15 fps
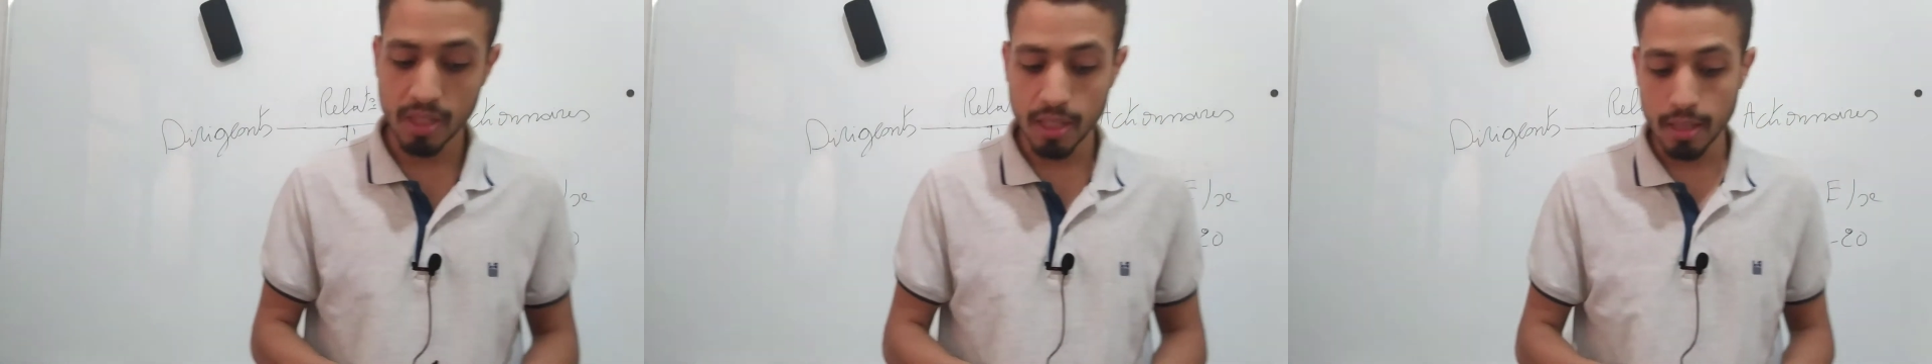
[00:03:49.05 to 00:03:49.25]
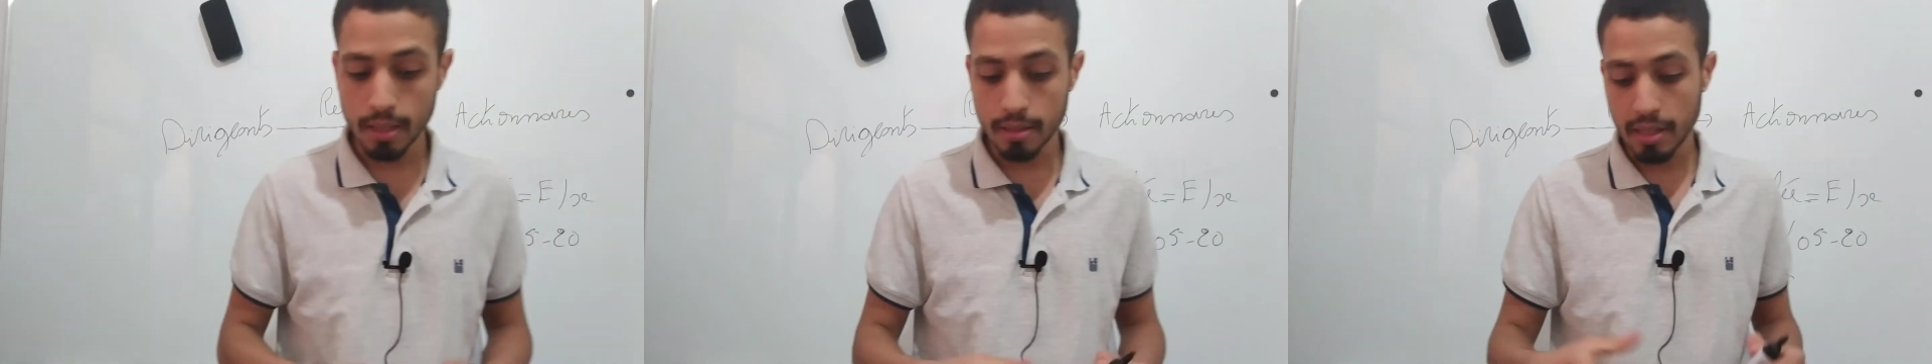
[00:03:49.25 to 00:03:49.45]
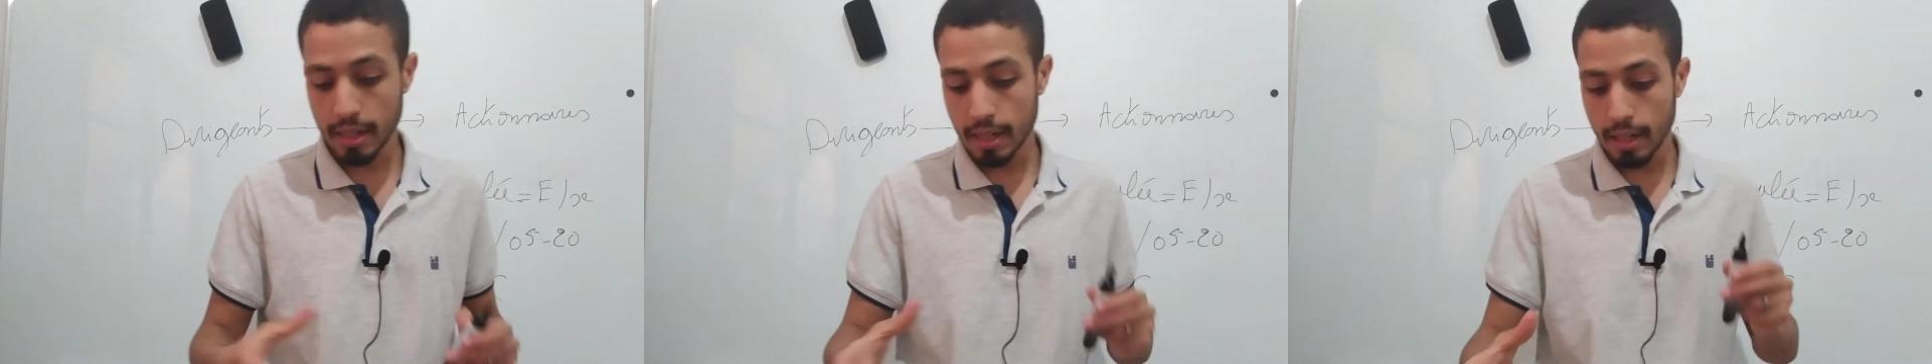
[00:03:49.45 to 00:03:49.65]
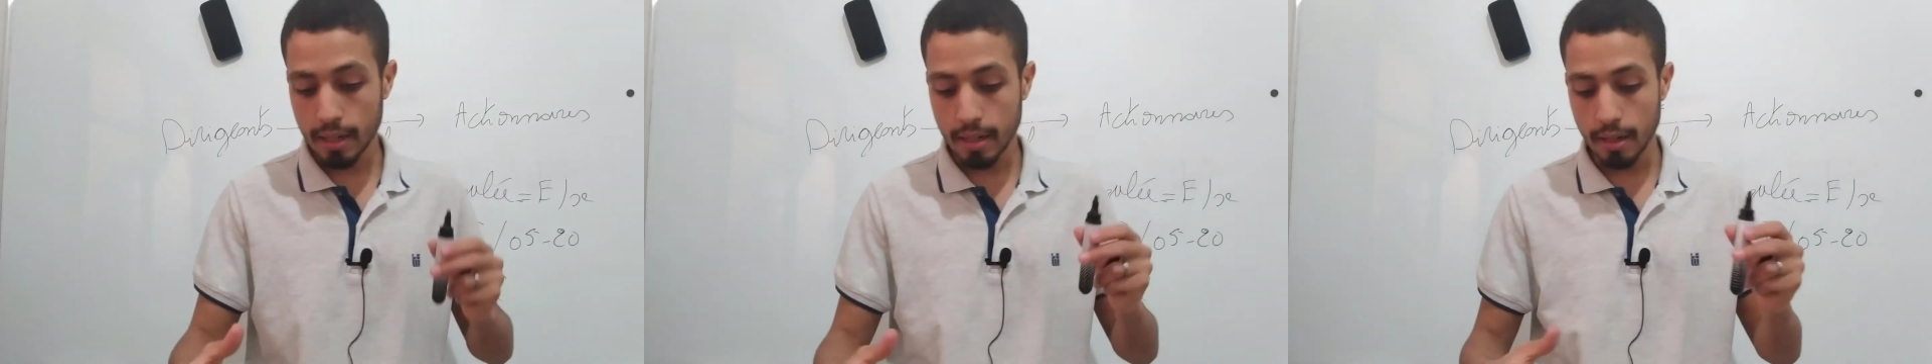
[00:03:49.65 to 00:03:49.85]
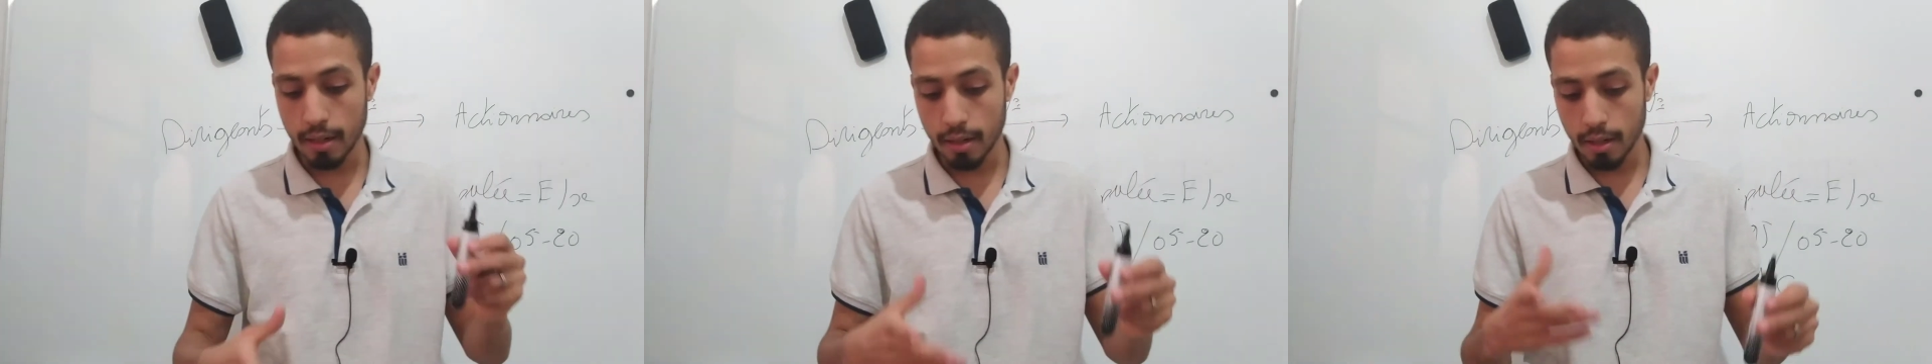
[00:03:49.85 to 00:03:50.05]
c'est
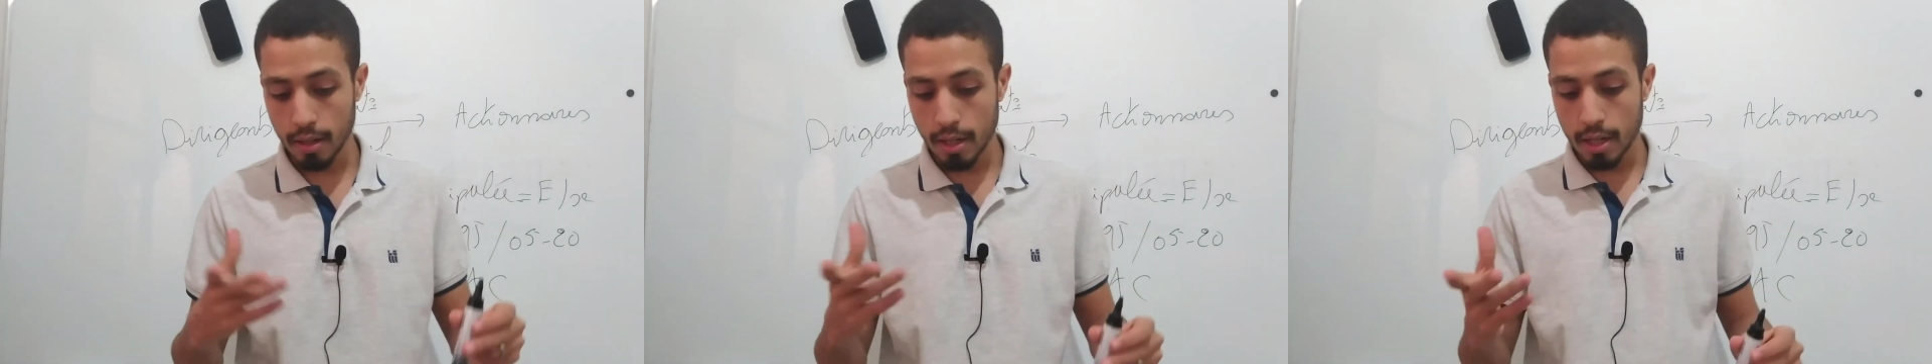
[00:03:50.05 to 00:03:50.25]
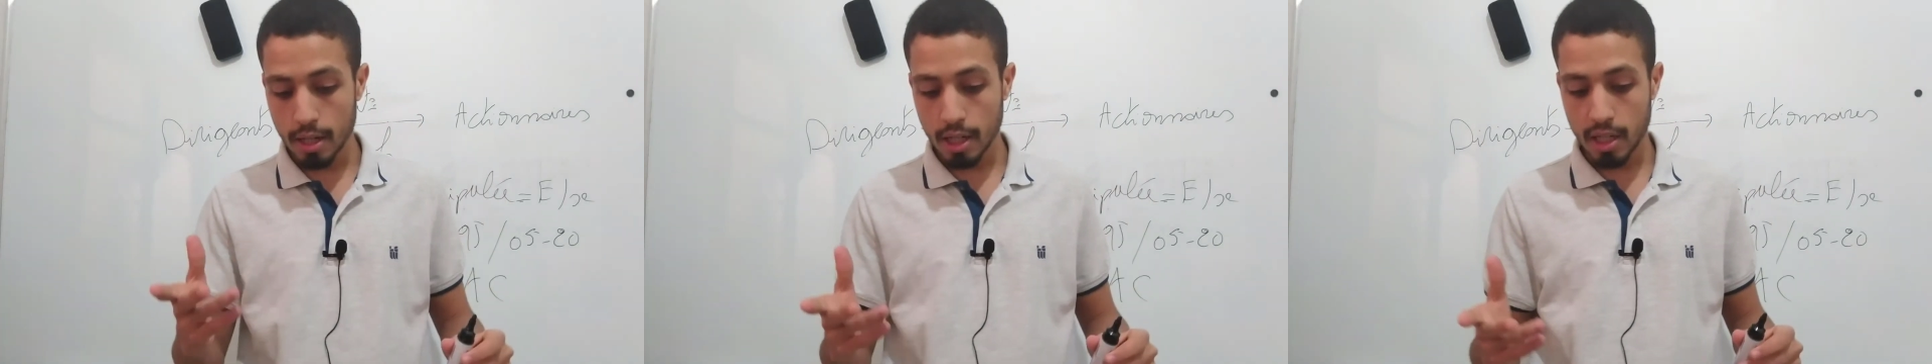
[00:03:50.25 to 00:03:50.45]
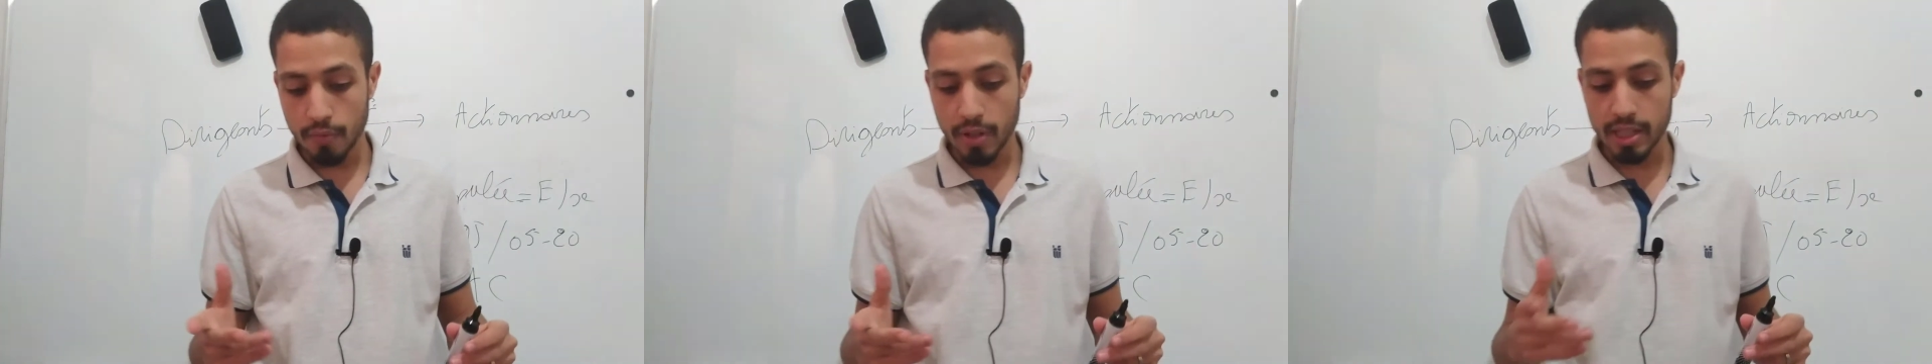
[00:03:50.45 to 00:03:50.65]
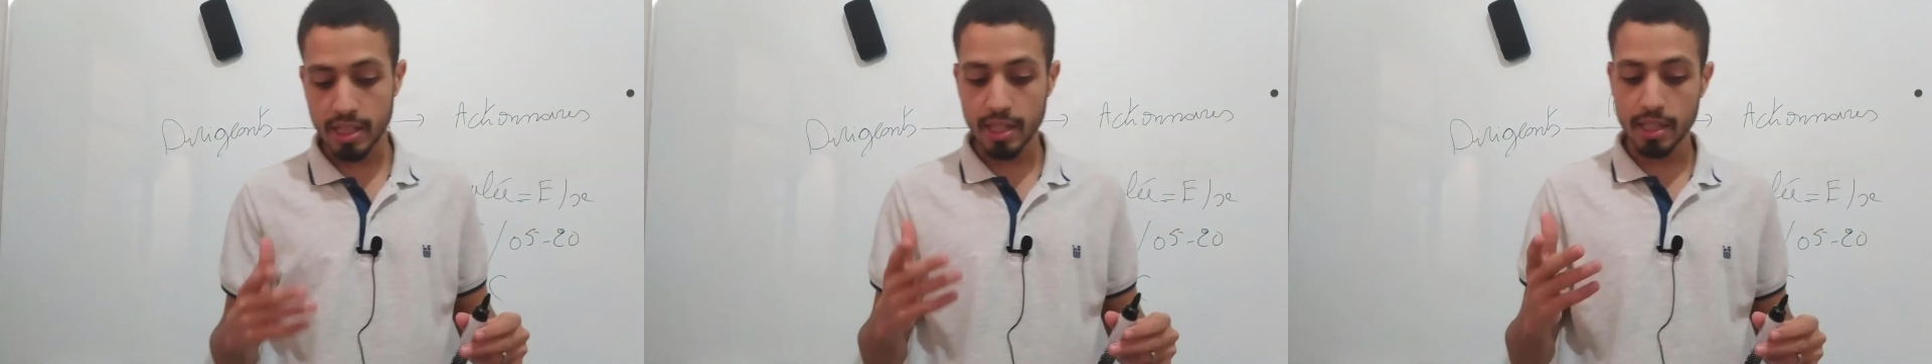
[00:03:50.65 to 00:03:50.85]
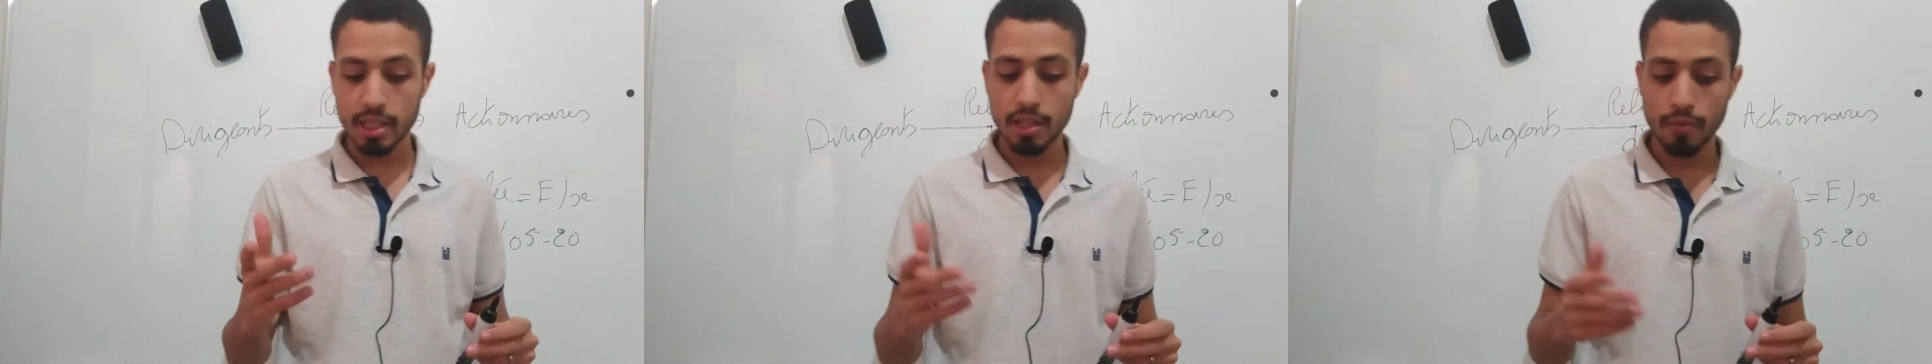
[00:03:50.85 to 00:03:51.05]
quelqu'un qui va
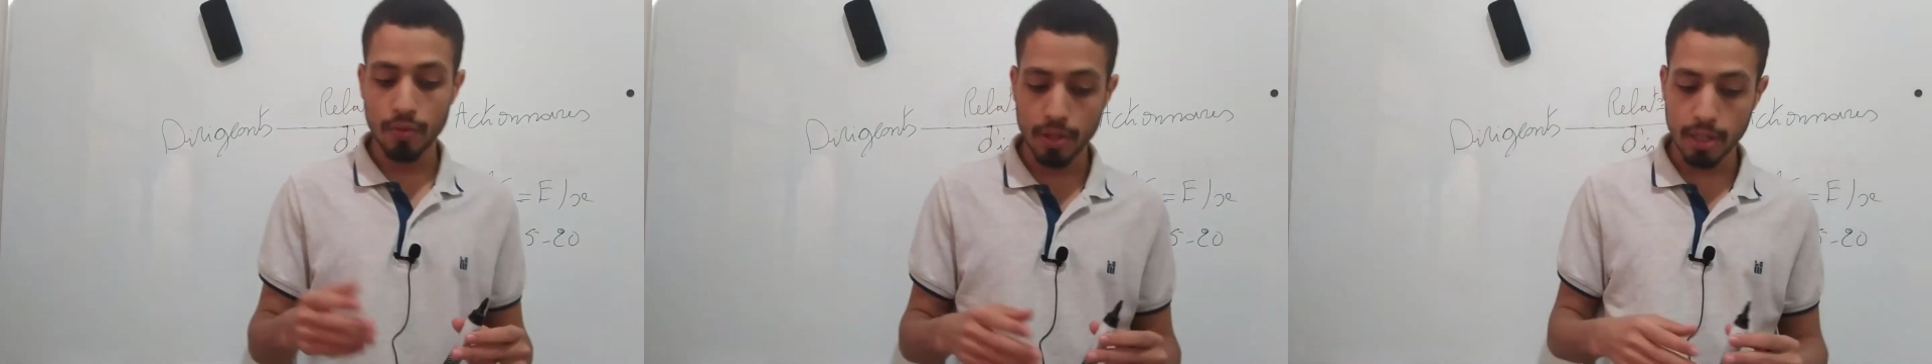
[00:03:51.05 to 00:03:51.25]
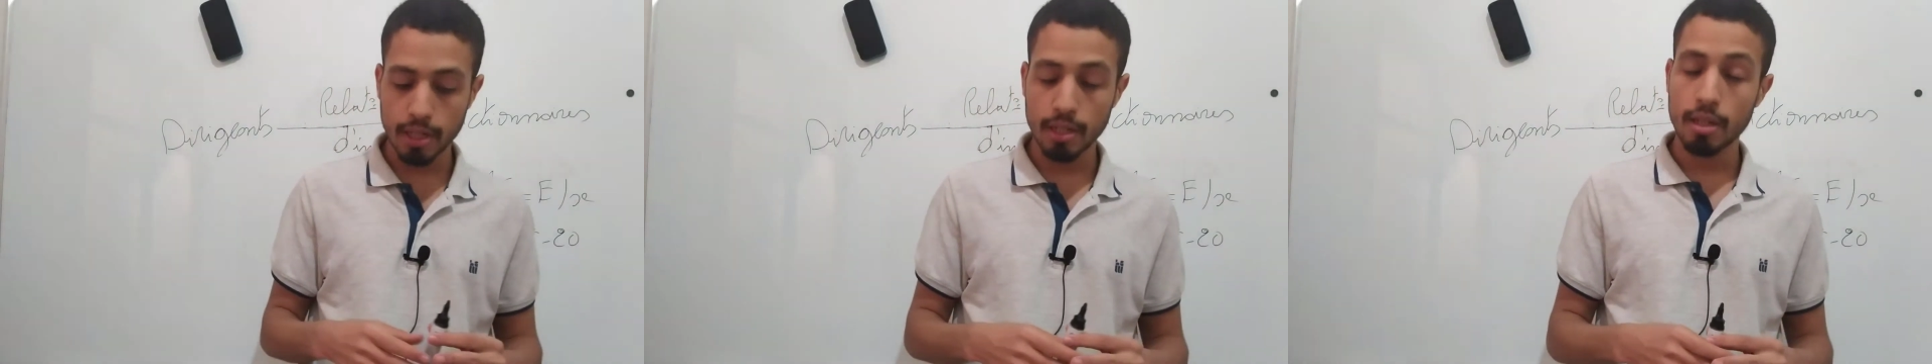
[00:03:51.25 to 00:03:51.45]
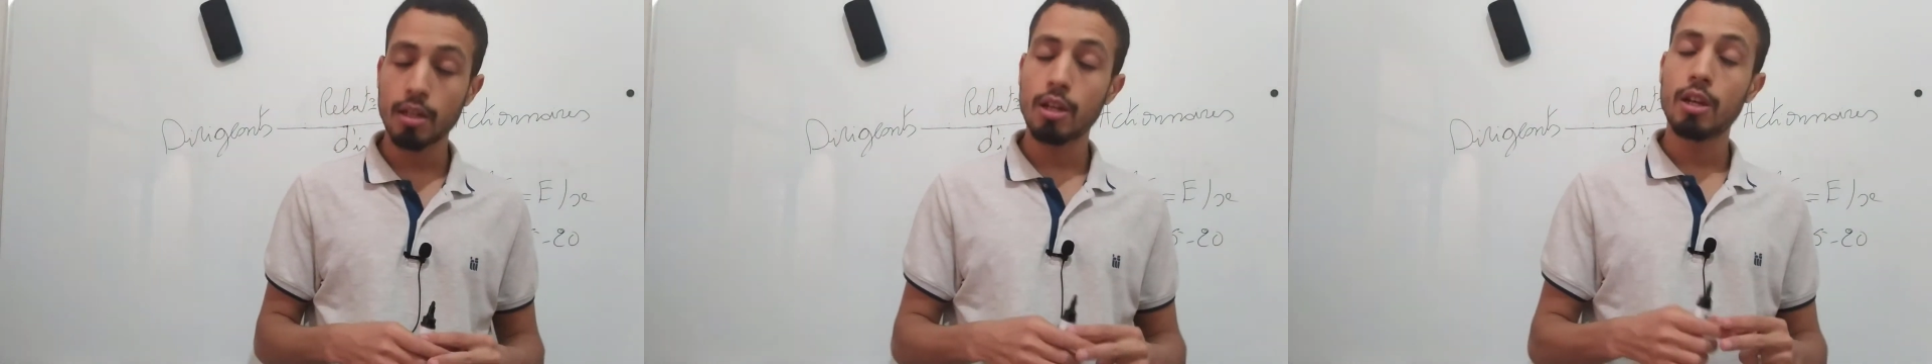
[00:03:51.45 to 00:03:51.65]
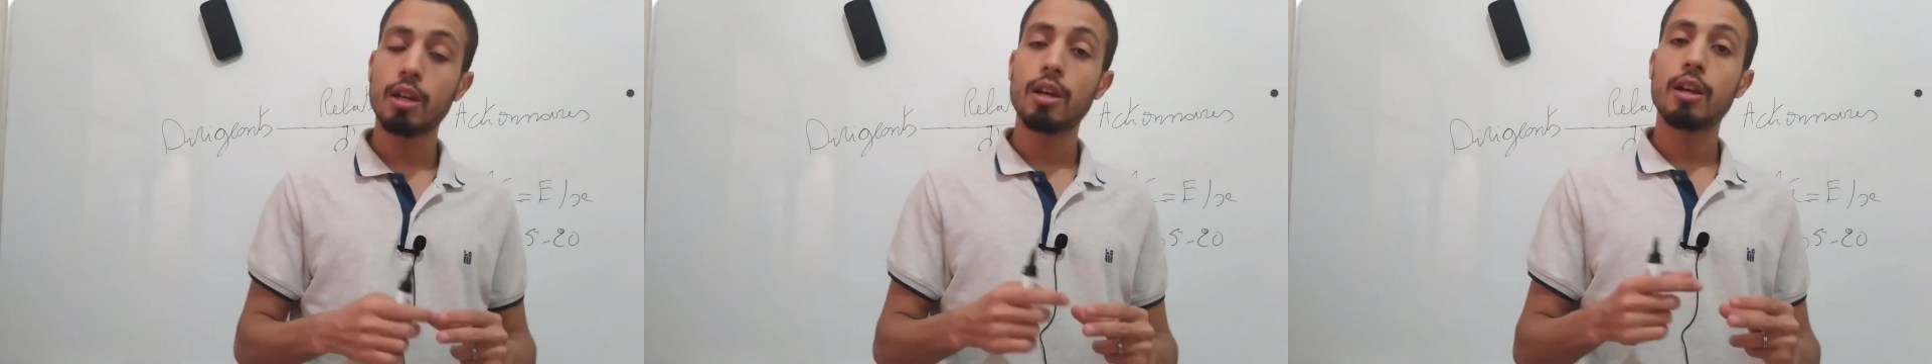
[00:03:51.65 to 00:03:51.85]
certifier